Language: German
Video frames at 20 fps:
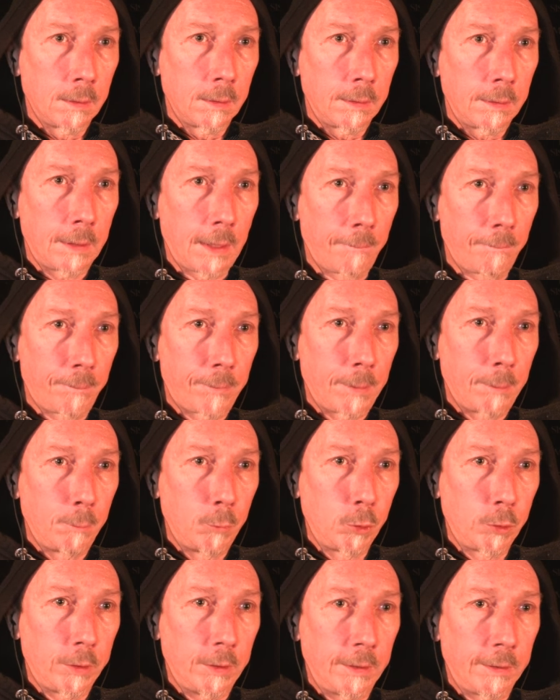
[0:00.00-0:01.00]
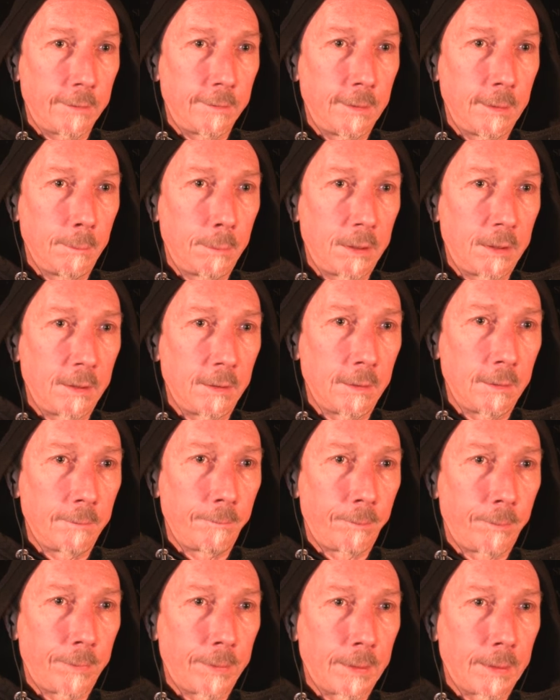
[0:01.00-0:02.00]
Ja, Hutelixier bitte
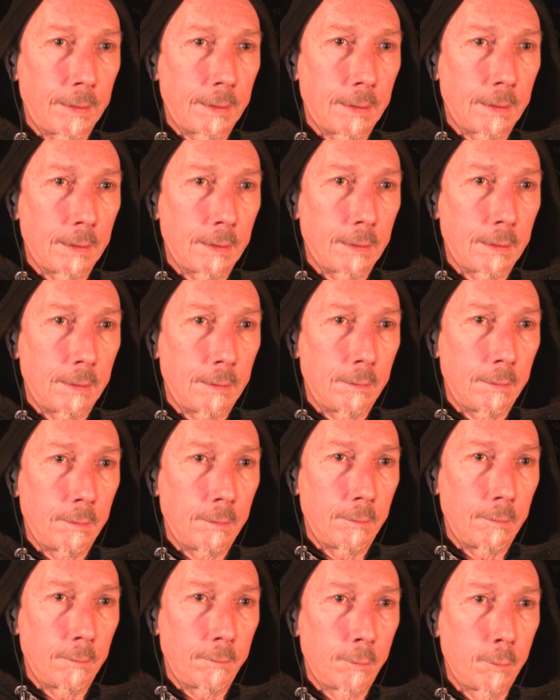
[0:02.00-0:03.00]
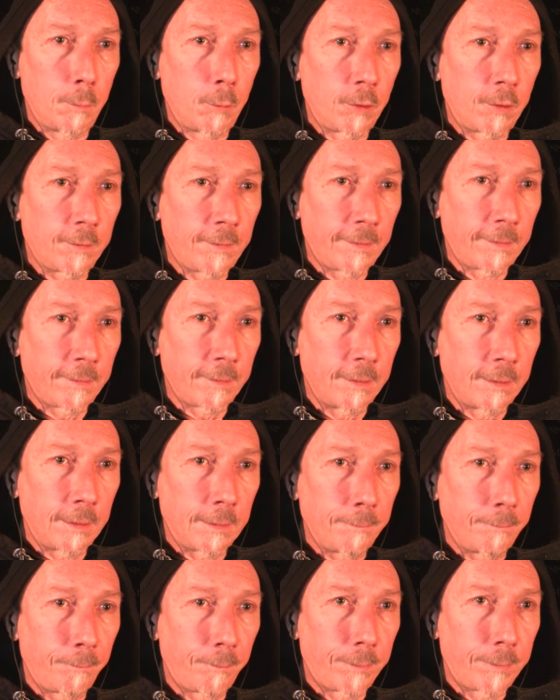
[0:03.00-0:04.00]
25.